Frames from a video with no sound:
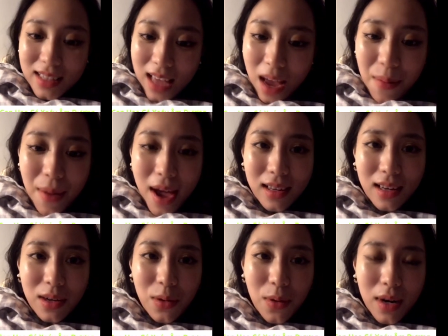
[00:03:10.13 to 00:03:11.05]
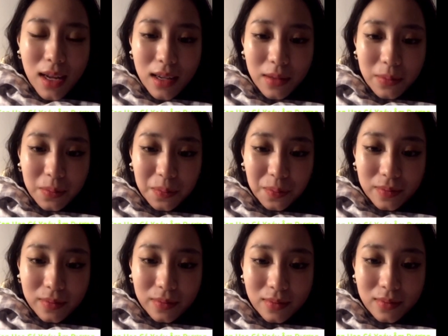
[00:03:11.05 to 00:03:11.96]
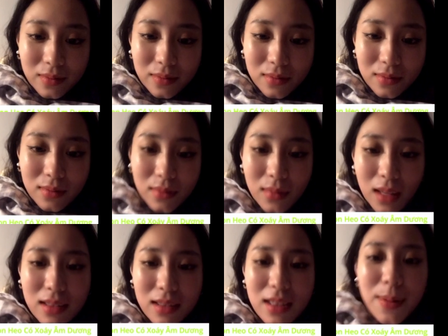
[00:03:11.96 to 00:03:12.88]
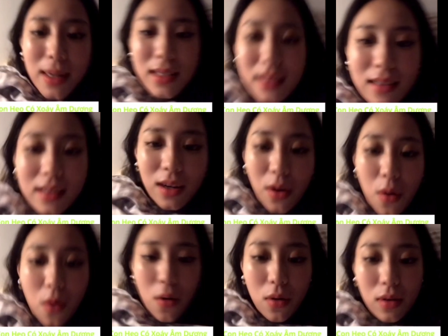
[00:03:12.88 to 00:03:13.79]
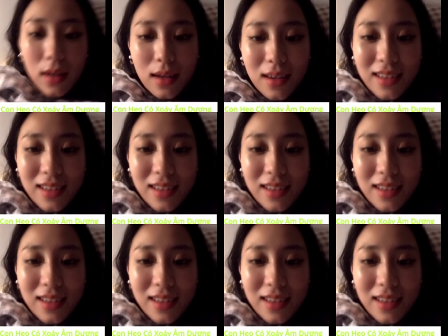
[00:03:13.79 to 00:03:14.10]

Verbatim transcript: Dã man thật luôn ấy. Chứ bắt giới ở cô.